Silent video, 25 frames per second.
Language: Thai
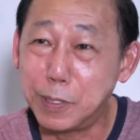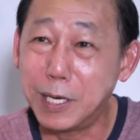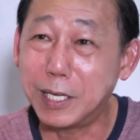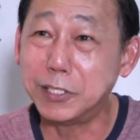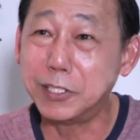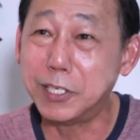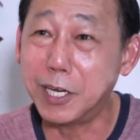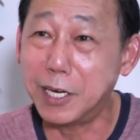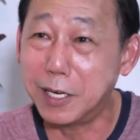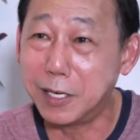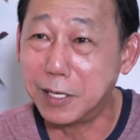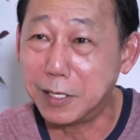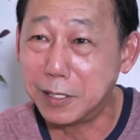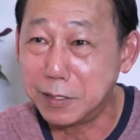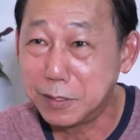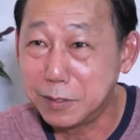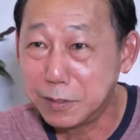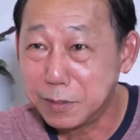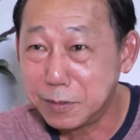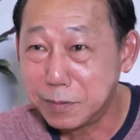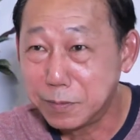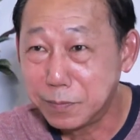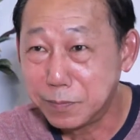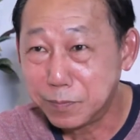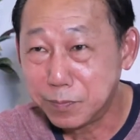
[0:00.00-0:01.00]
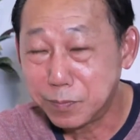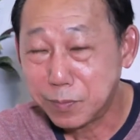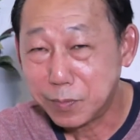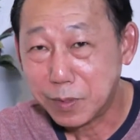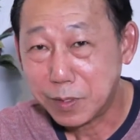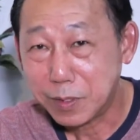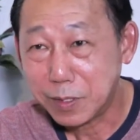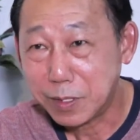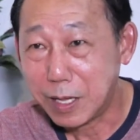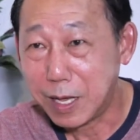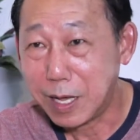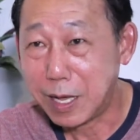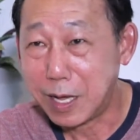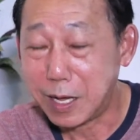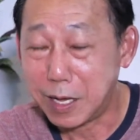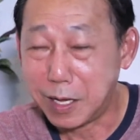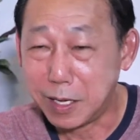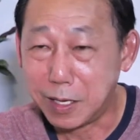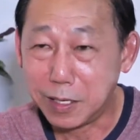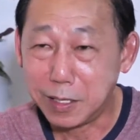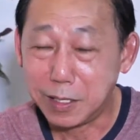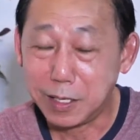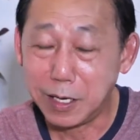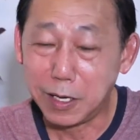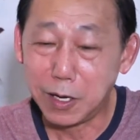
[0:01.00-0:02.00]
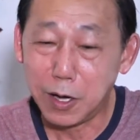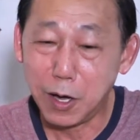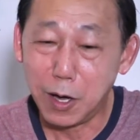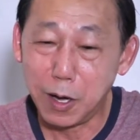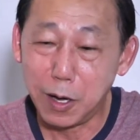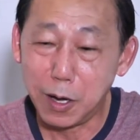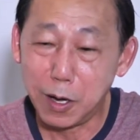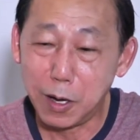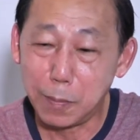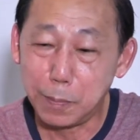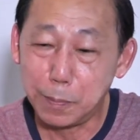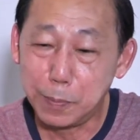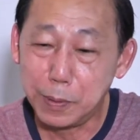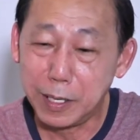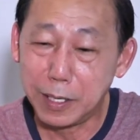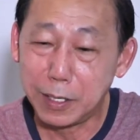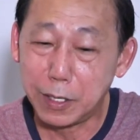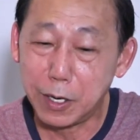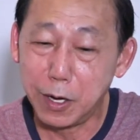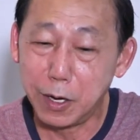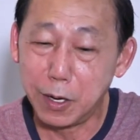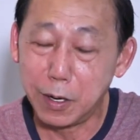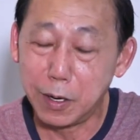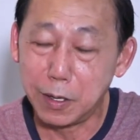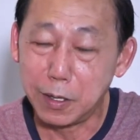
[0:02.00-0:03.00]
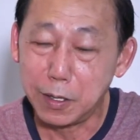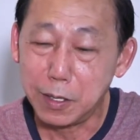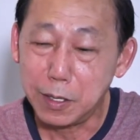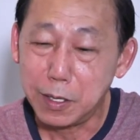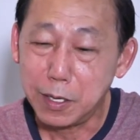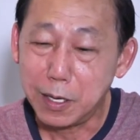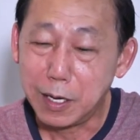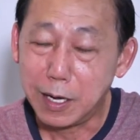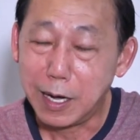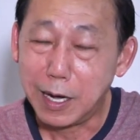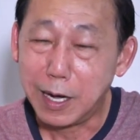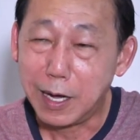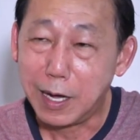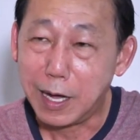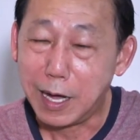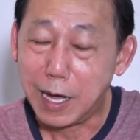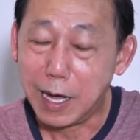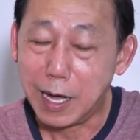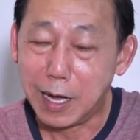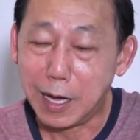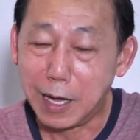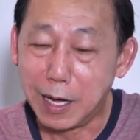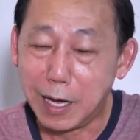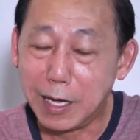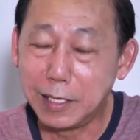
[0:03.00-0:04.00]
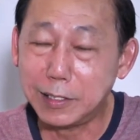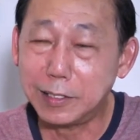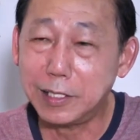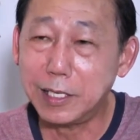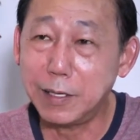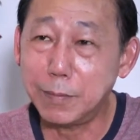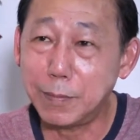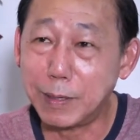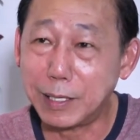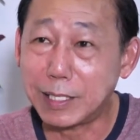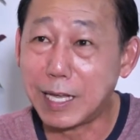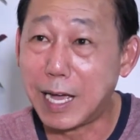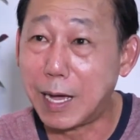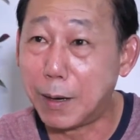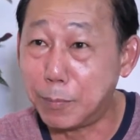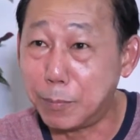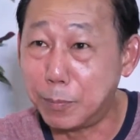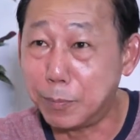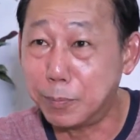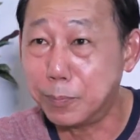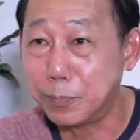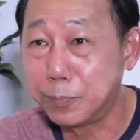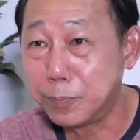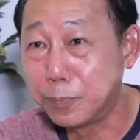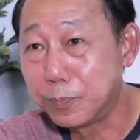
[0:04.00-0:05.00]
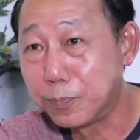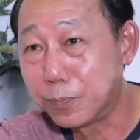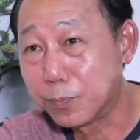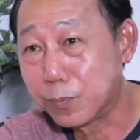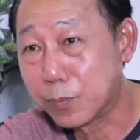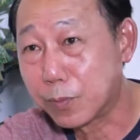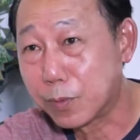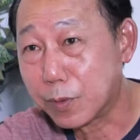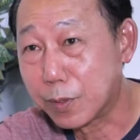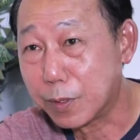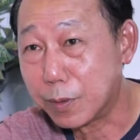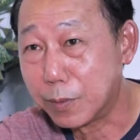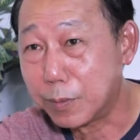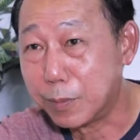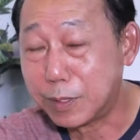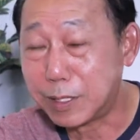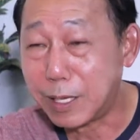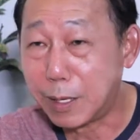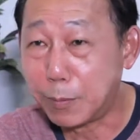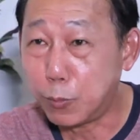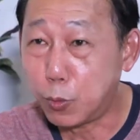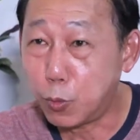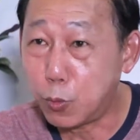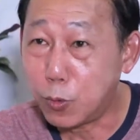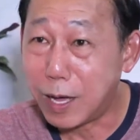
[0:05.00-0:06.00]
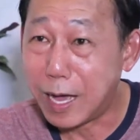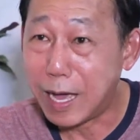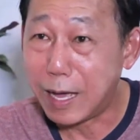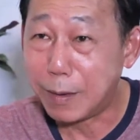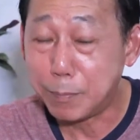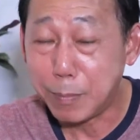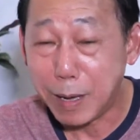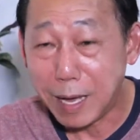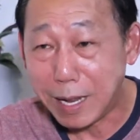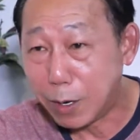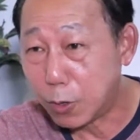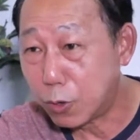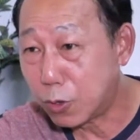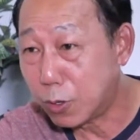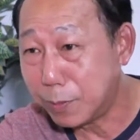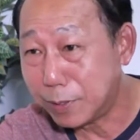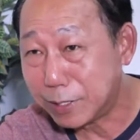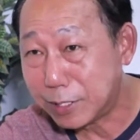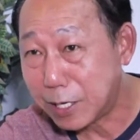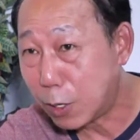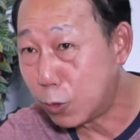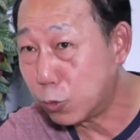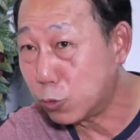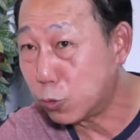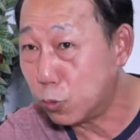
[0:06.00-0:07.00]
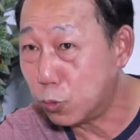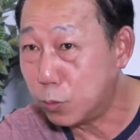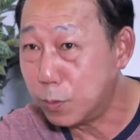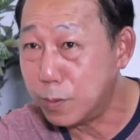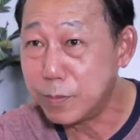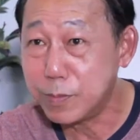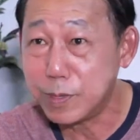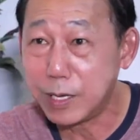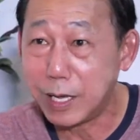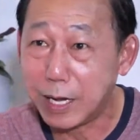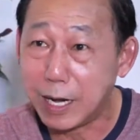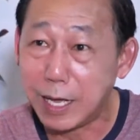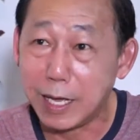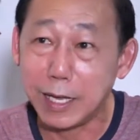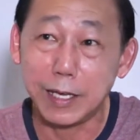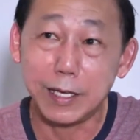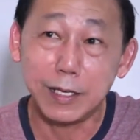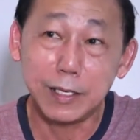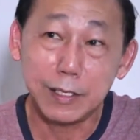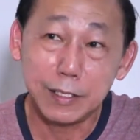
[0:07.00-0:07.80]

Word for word: เพื่อนเยอะ อ่า แล้วก็เพื่อนก็ อ่า ให้ที่มาทำมาทำโรงงานบ้านเราก็ไปเช่าอยู่ไม่มีอะไร